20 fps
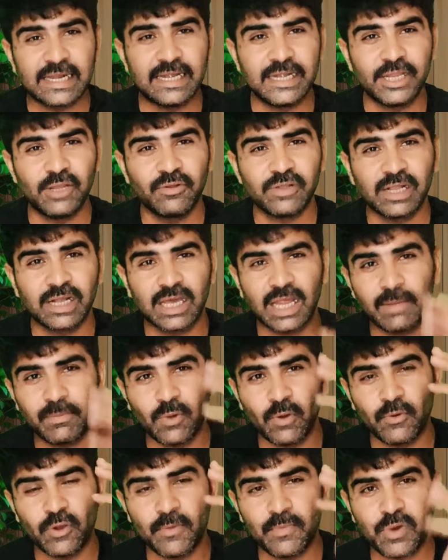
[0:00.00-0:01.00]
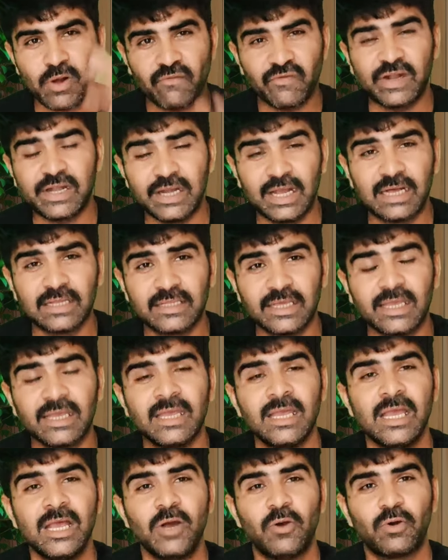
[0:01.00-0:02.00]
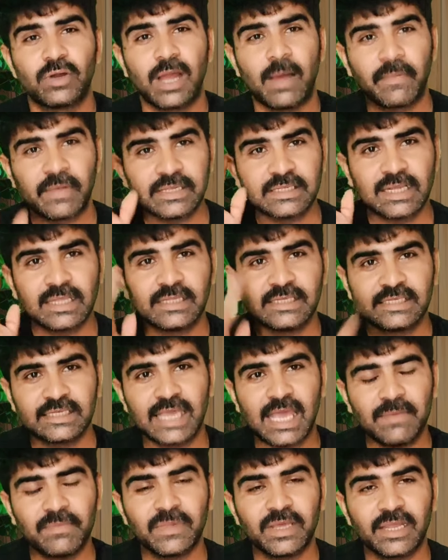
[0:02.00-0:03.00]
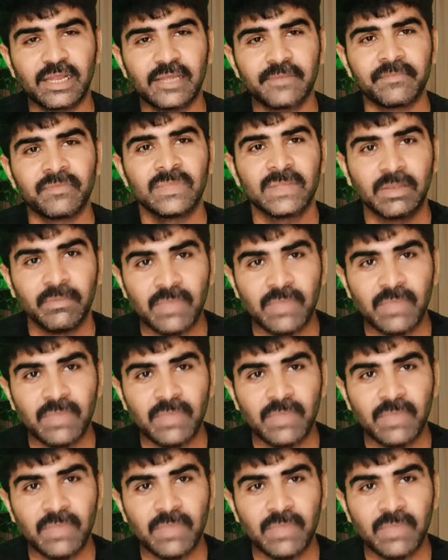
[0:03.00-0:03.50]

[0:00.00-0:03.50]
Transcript: गारंटी होगी अगर आपको प्रॉफिट ना दे और आपके साथ स्कैन करे